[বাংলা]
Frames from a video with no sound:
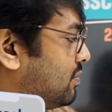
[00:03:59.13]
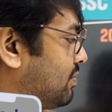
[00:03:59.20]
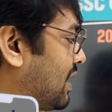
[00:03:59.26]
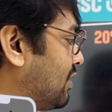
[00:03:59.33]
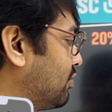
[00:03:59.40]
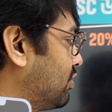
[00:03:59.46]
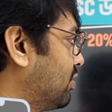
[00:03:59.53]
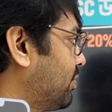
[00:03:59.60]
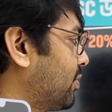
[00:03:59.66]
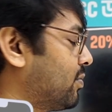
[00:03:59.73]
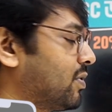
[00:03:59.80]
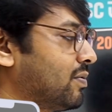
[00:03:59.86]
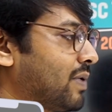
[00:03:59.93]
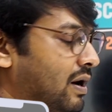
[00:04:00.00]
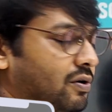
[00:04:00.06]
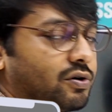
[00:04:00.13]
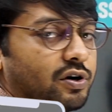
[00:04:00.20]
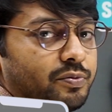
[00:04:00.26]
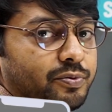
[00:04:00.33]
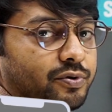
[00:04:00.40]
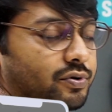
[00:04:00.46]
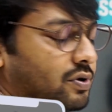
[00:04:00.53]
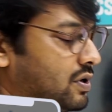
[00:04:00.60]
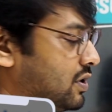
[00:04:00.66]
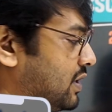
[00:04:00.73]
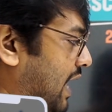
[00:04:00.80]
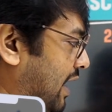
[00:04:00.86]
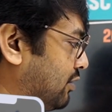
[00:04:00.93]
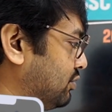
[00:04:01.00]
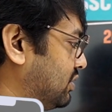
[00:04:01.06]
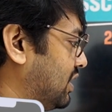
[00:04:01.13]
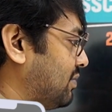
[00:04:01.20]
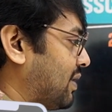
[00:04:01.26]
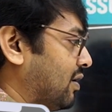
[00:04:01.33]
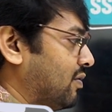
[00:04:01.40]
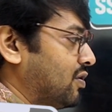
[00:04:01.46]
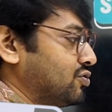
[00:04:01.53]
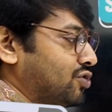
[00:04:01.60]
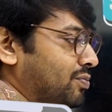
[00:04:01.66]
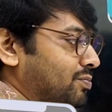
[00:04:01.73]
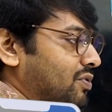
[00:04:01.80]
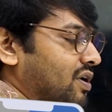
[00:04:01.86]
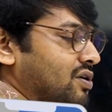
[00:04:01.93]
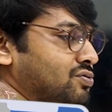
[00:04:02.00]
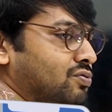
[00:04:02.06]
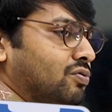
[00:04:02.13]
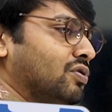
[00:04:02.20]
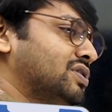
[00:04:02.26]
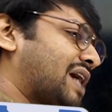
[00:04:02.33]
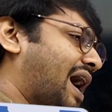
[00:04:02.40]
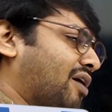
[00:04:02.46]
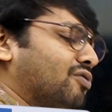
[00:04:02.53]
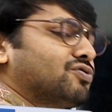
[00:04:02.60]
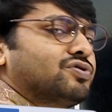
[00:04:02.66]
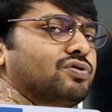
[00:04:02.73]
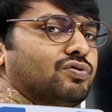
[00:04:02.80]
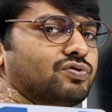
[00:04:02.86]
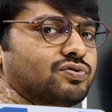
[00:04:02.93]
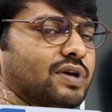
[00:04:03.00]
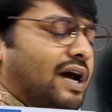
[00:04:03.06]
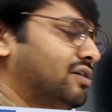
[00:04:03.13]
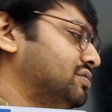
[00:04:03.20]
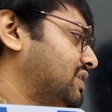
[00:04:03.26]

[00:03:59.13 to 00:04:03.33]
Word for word: ভালো করে পড়ো মানে ভালো করে পড়ো এখন তাই ভালো ভালো স্বপ্ন দেখা শুরু করো যা করছো করছো এখন